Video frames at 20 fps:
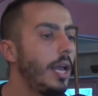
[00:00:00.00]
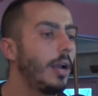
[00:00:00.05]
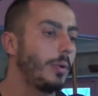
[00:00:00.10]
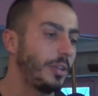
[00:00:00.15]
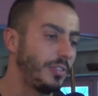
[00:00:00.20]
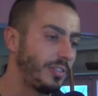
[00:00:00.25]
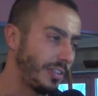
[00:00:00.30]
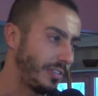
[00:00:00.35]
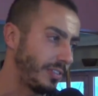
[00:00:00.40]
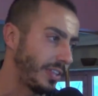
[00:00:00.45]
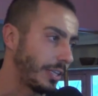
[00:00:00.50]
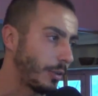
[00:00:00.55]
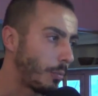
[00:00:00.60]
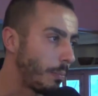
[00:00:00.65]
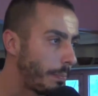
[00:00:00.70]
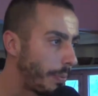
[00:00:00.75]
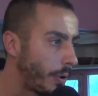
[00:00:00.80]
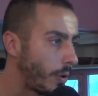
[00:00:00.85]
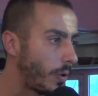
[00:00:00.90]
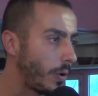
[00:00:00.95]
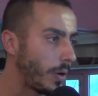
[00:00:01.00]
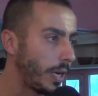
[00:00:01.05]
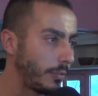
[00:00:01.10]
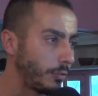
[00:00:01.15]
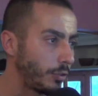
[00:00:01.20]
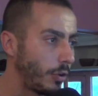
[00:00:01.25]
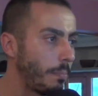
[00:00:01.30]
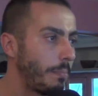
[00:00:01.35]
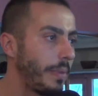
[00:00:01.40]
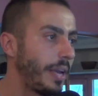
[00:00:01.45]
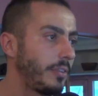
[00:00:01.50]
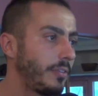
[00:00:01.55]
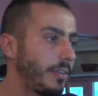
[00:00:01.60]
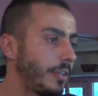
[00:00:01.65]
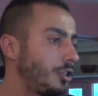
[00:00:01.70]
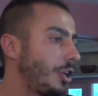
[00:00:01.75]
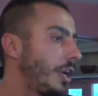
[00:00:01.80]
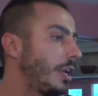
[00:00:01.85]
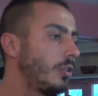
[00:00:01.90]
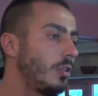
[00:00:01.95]
questa è stata un po' la
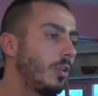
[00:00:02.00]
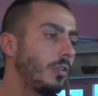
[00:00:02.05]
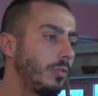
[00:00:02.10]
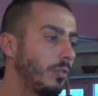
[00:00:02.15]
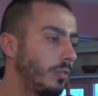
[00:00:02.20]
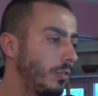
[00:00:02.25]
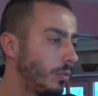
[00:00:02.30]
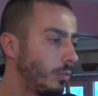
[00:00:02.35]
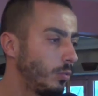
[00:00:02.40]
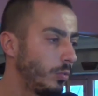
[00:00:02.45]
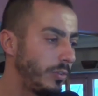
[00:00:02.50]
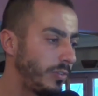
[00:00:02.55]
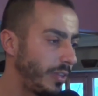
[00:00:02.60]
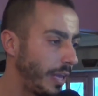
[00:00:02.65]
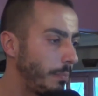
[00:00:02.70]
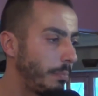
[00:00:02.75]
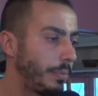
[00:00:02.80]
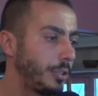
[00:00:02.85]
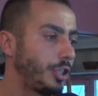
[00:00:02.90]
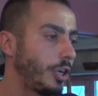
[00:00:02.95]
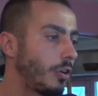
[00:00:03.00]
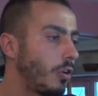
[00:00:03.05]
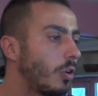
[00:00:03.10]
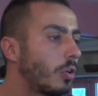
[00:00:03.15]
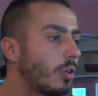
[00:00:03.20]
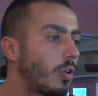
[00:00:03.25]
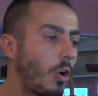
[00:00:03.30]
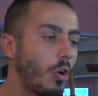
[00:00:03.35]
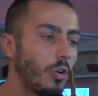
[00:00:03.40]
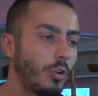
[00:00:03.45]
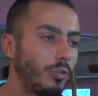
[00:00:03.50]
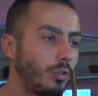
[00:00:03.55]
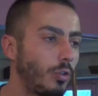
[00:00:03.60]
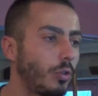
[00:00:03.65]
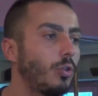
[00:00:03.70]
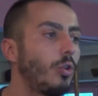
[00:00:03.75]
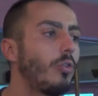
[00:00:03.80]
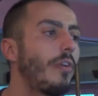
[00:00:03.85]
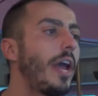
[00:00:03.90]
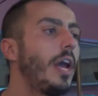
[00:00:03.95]
scommessa, cioè non un semplice
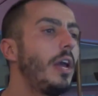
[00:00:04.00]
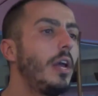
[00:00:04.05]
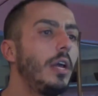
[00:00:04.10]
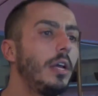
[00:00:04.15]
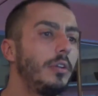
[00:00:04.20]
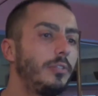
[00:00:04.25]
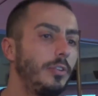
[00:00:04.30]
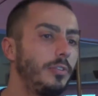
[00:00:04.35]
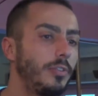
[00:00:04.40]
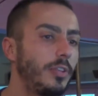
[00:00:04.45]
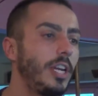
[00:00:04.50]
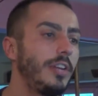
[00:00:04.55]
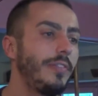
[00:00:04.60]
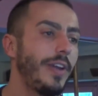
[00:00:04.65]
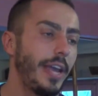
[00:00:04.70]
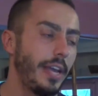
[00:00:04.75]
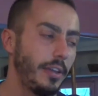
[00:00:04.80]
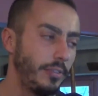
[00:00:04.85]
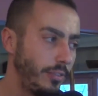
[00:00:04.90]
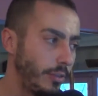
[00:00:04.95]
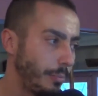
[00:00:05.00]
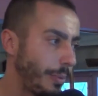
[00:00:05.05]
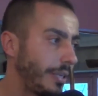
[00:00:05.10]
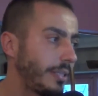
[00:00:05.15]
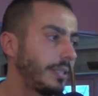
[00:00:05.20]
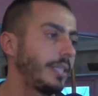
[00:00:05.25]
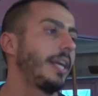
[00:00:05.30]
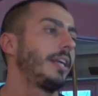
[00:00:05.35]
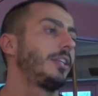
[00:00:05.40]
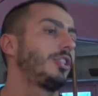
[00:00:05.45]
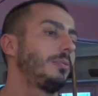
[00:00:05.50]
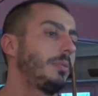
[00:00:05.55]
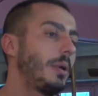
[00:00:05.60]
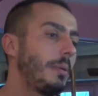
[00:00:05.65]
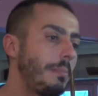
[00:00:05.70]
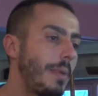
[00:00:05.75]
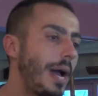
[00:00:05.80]
concorso dove si scrive e si partecipa,